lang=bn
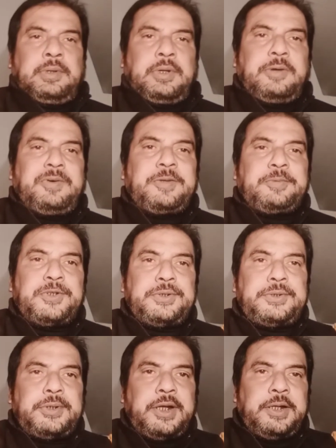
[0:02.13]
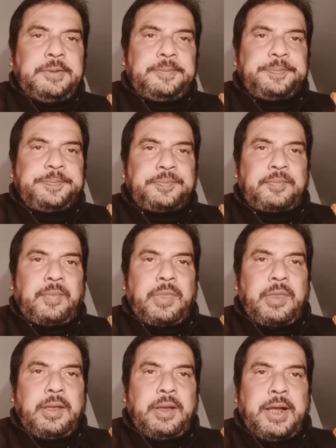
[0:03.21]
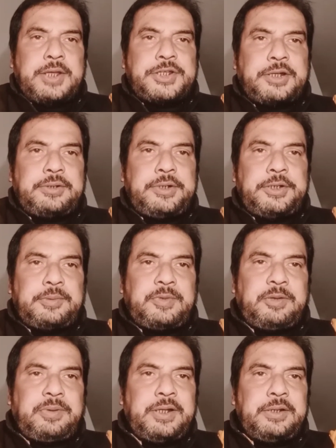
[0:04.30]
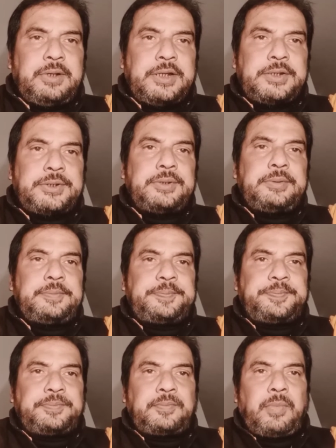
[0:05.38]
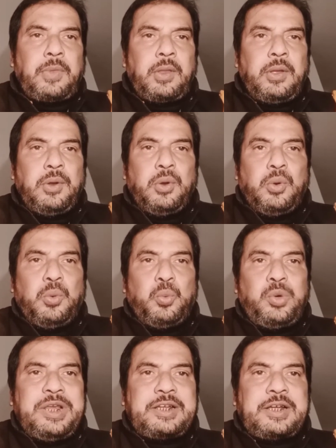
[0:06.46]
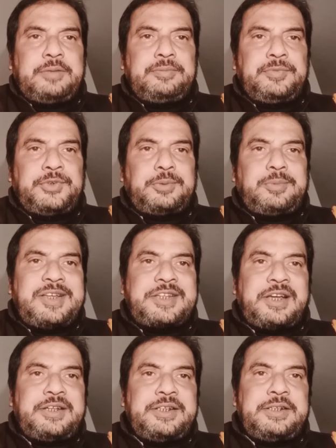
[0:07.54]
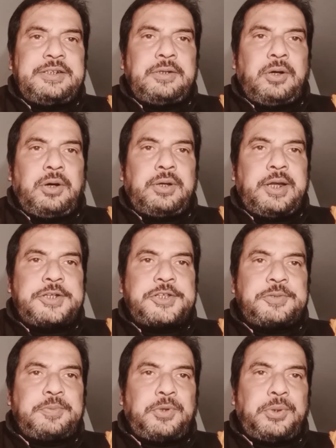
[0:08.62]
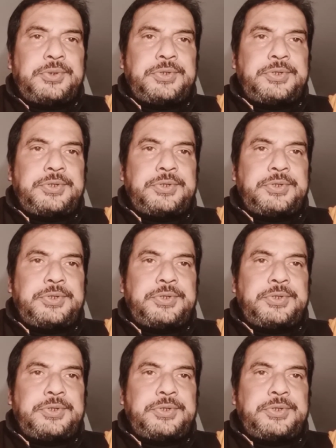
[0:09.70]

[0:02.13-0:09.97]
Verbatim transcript: আমার বন্ধুরা আশা করি তোমরা ভালো আছো ওয়েলকাম টু মাই চ্যানেল অনার্স ব্রোজ